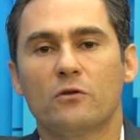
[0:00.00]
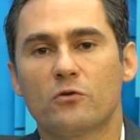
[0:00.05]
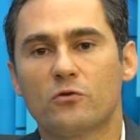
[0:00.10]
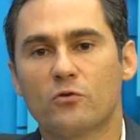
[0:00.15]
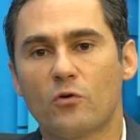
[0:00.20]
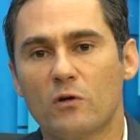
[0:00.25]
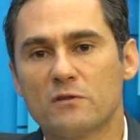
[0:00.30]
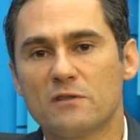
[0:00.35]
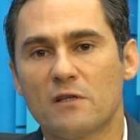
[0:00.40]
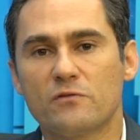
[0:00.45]

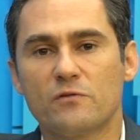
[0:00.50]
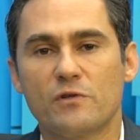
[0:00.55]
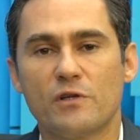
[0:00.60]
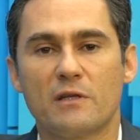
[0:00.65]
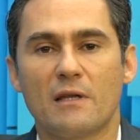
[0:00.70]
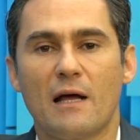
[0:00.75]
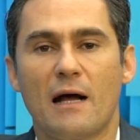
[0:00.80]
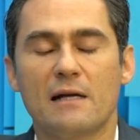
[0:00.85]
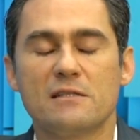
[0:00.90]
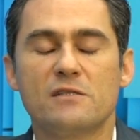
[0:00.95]
Todas as
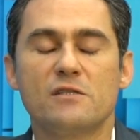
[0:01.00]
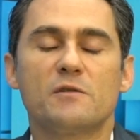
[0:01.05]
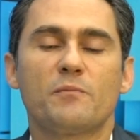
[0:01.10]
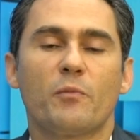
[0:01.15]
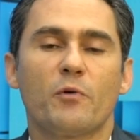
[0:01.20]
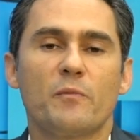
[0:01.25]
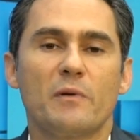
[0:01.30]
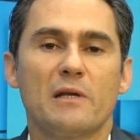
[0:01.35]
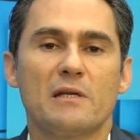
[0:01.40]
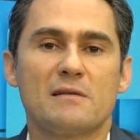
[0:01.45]
unidades
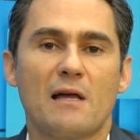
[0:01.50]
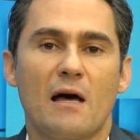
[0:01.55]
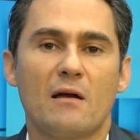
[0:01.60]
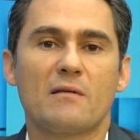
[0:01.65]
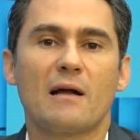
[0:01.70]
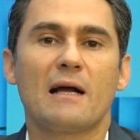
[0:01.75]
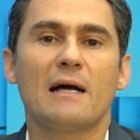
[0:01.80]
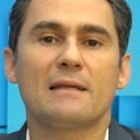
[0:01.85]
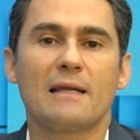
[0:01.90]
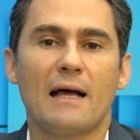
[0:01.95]

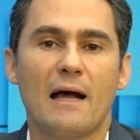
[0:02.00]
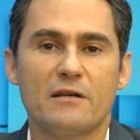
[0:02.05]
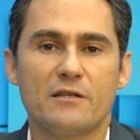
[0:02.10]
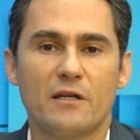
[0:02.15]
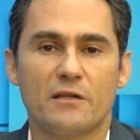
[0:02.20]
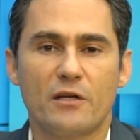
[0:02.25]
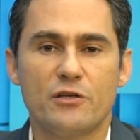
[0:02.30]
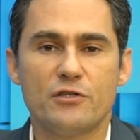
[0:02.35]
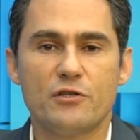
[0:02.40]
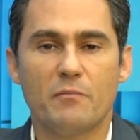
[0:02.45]
disponibilizaram canais de
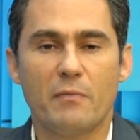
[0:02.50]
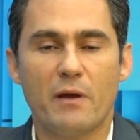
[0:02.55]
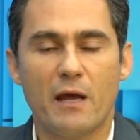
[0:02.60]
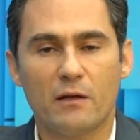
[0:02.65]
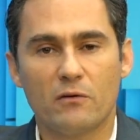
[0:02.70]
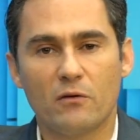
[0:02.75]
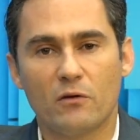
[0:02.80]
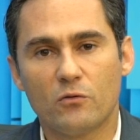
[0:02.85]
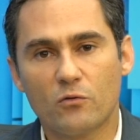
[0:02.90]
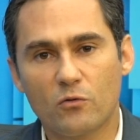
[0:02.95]

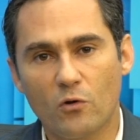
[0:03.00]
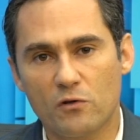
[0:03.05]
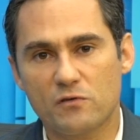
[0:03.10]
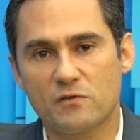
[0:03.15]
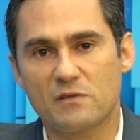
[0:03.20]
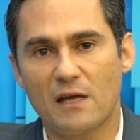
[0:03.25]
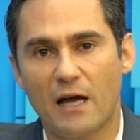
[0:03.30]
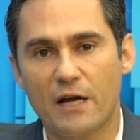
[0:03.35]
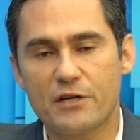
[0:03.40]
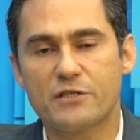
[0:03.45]
atendimento no nosso
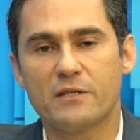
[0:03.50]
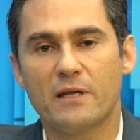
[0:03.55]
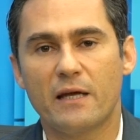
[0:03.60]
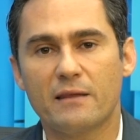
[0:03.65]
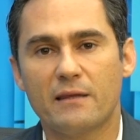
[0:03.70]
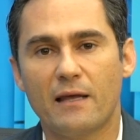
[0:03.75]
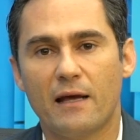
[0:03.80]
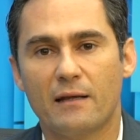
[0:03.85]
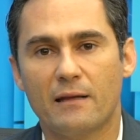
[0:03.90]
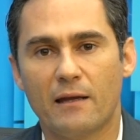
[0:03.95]
site na
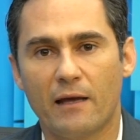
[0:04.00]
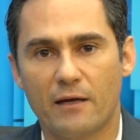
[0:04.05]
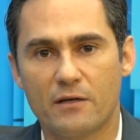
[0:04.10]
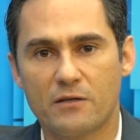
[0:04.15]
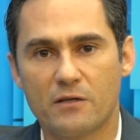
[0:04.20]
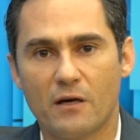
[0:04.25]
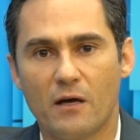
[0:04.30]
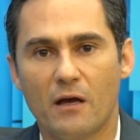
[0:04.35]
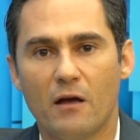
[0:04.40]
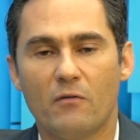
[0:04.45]

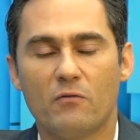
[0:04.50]
internet.